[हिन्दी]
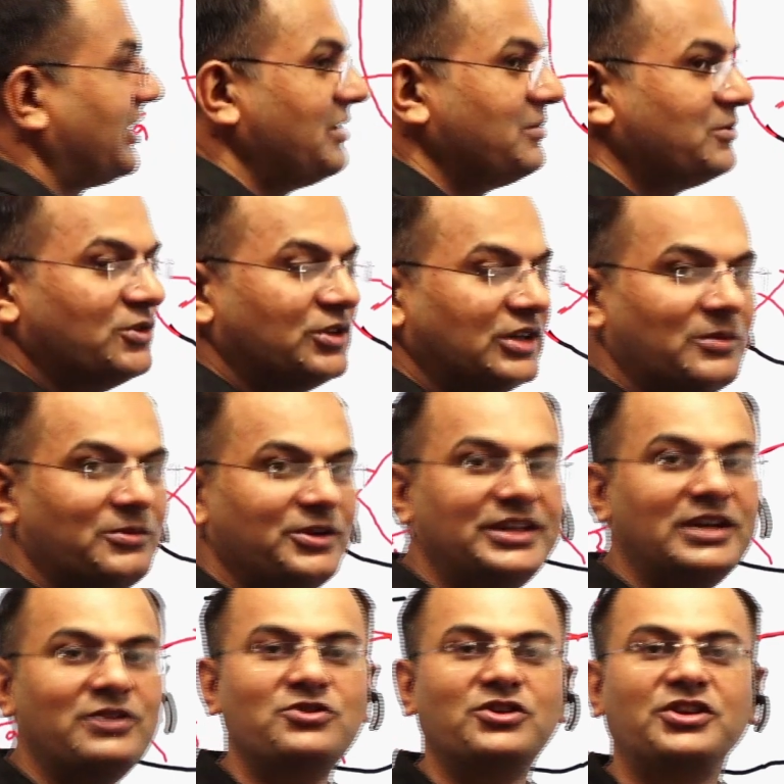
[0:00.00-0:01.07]
के भूगर्भ
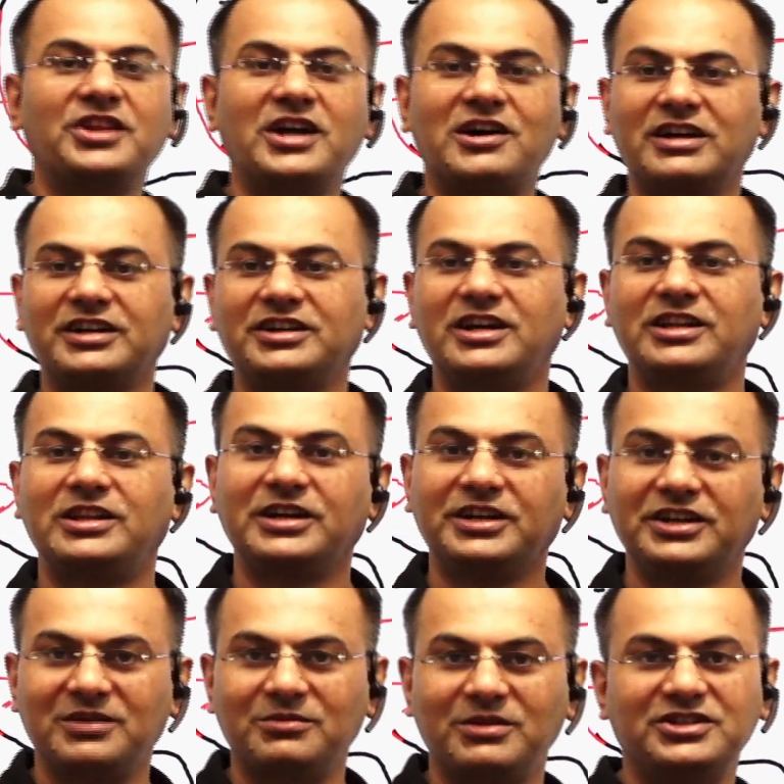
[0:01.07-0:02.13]
था उन्होंने दावा किया था कि
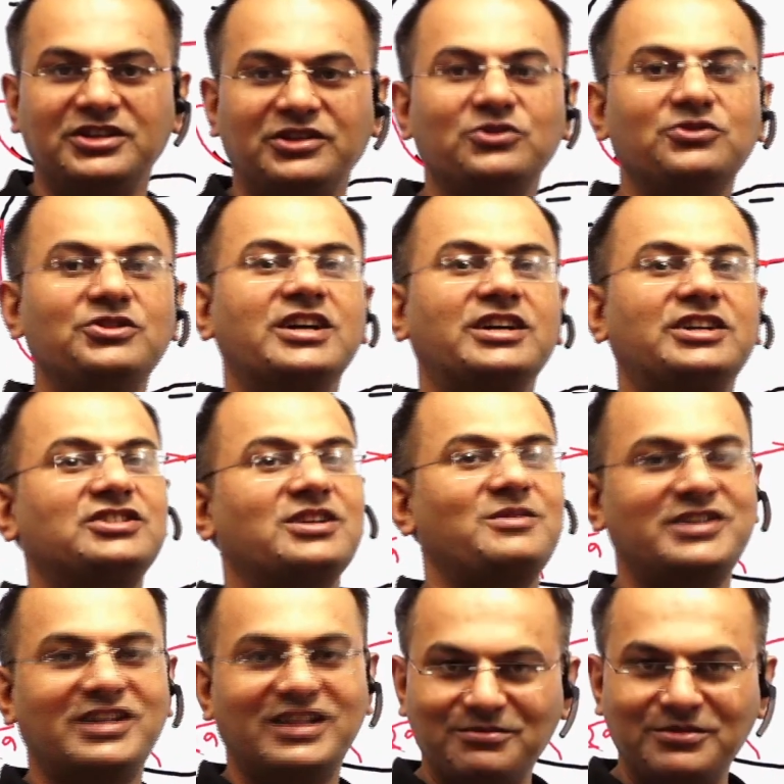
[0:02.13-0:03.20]
अमेजन दुनिया की
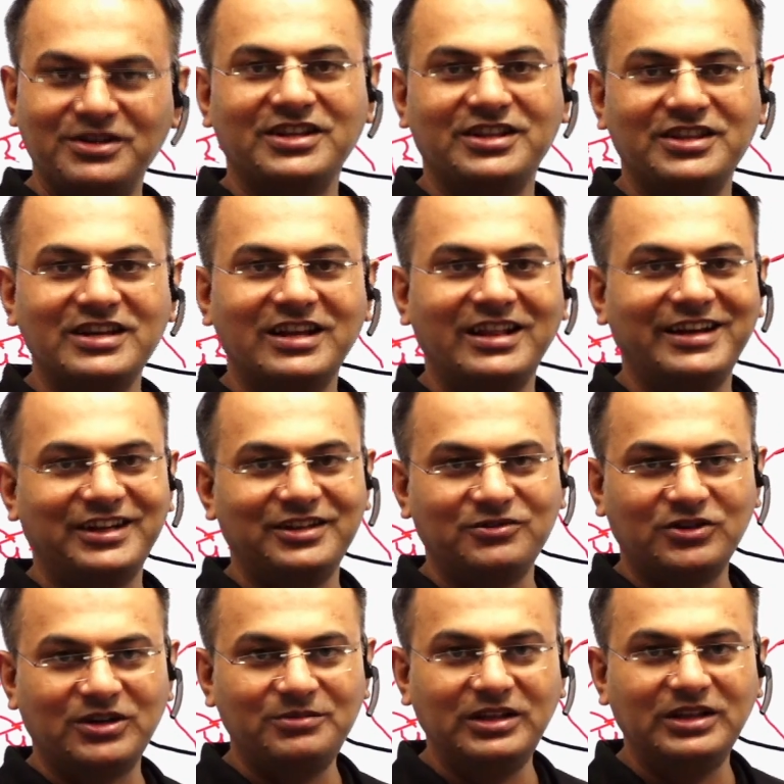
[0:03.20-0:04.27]
सबसे लंबी नदी है लेकिन वो
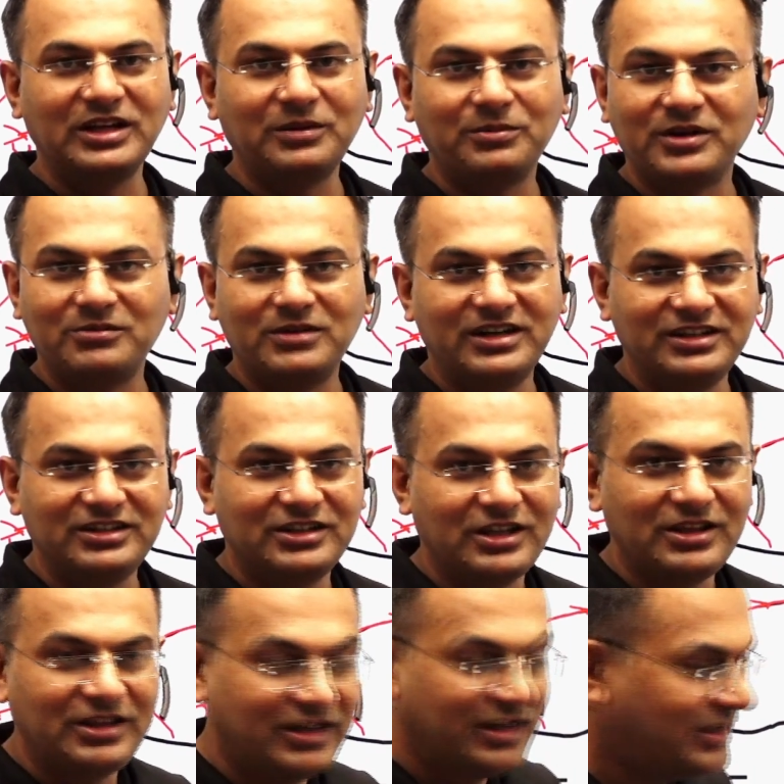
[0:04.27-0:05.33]
अभी तक प्रमाणित
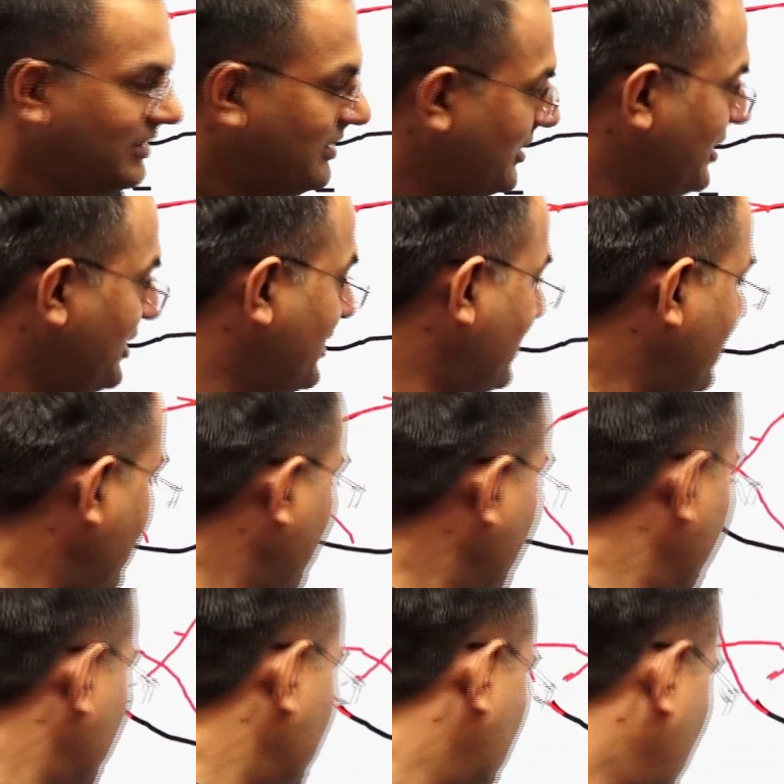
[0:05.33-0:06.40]
तथ्य नहीं है तो